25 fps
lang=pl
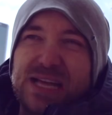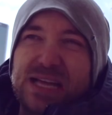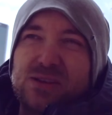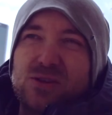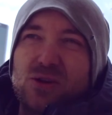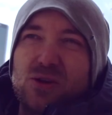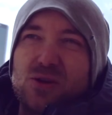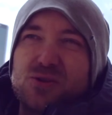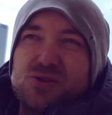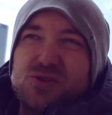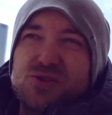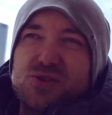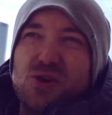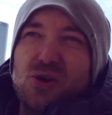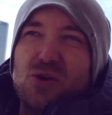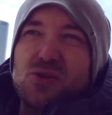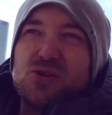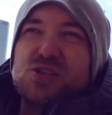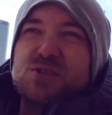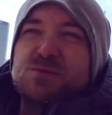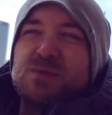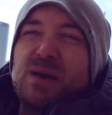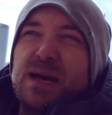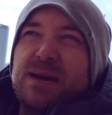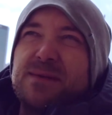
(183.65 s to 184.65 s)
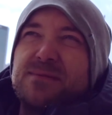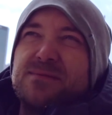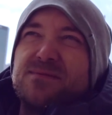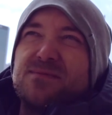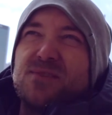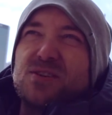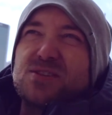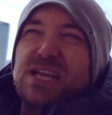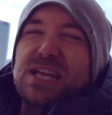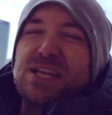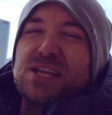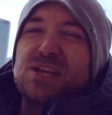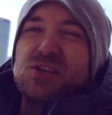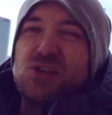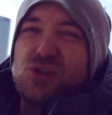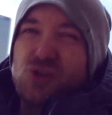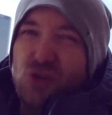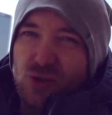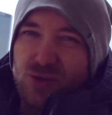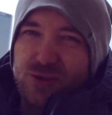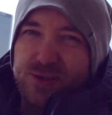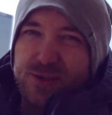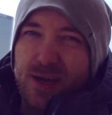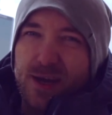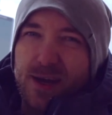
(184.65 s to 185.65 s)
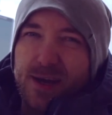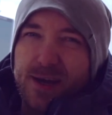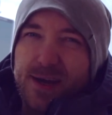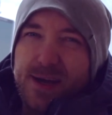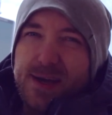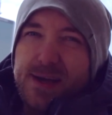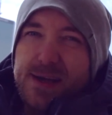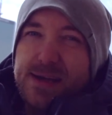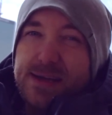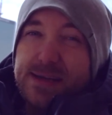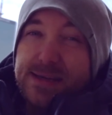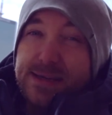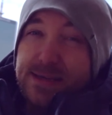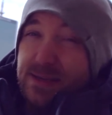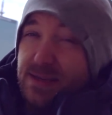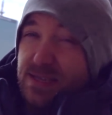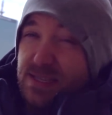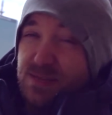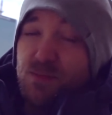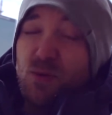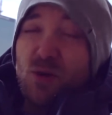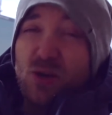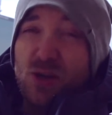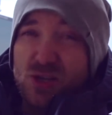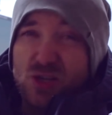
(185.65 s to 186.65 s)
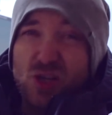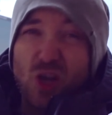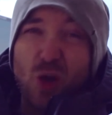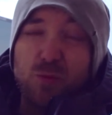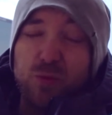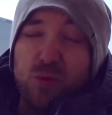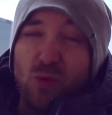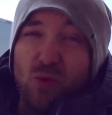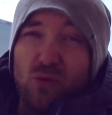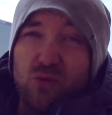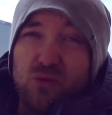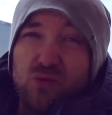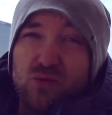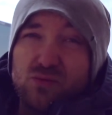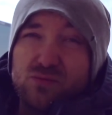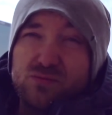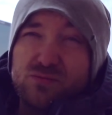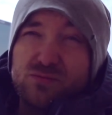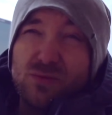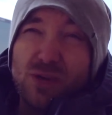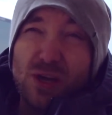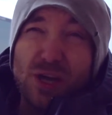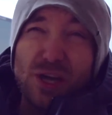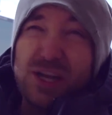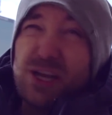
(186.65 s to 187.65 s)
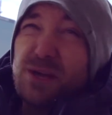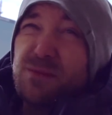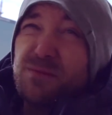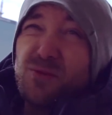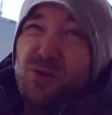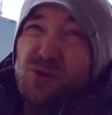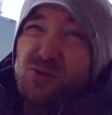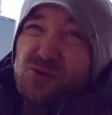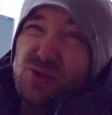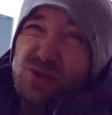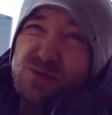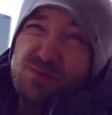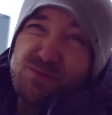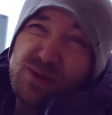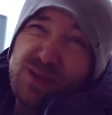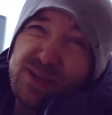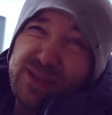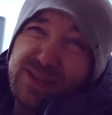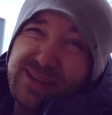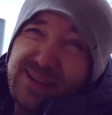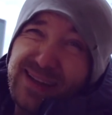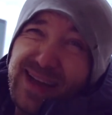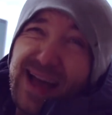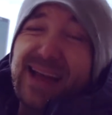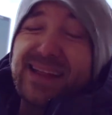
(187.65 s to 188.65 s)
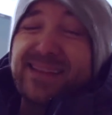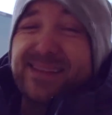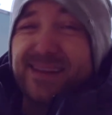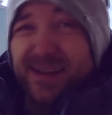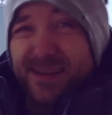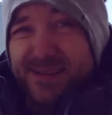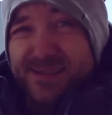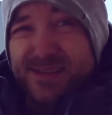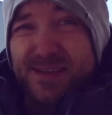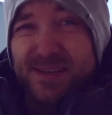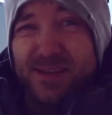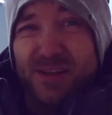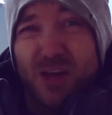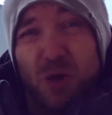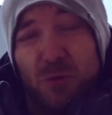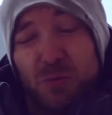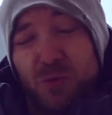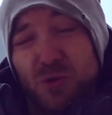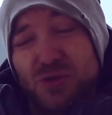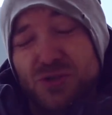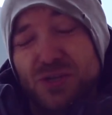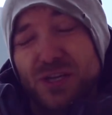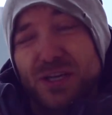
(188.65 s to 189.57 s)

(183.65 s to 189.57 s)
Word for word: na to, co otrzymałem w ostatnich dziesiątkach z Pokestopów. I nie było to zbyt atrakcyjne, oprócz